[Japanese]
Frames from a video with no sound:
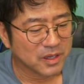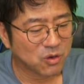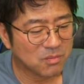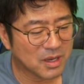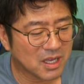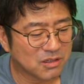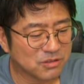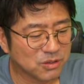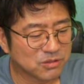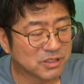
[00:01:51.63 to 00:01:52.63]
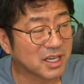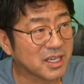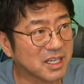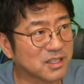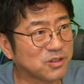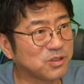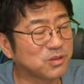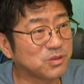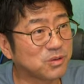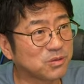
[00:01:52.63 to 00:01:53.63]
細かくよく描けたと
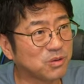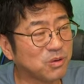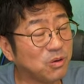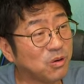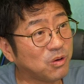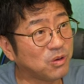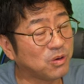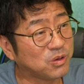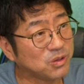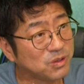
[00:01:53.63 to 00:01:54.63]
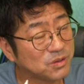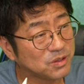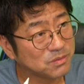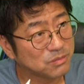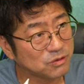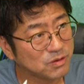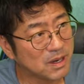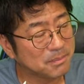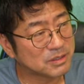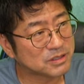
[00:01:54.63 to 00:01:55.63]
いうことを僕
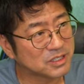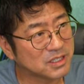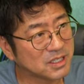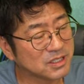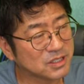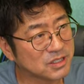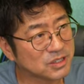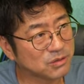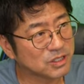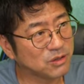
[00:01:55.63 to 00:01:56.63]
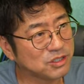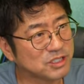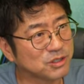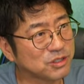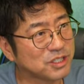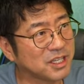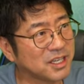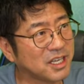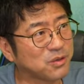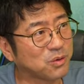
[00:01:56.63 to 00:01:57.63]
は別にそんな良しとして
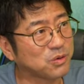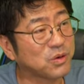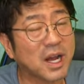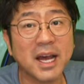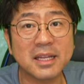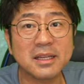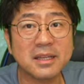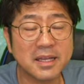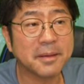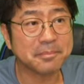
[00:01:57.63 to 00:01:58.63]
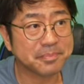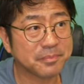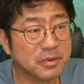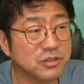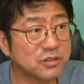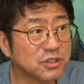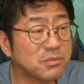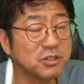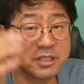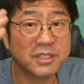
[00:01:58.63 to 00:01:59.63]
いないところがあってもちろんそ
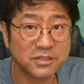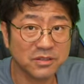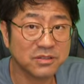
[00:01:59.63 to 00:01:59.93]
れもいいんですよ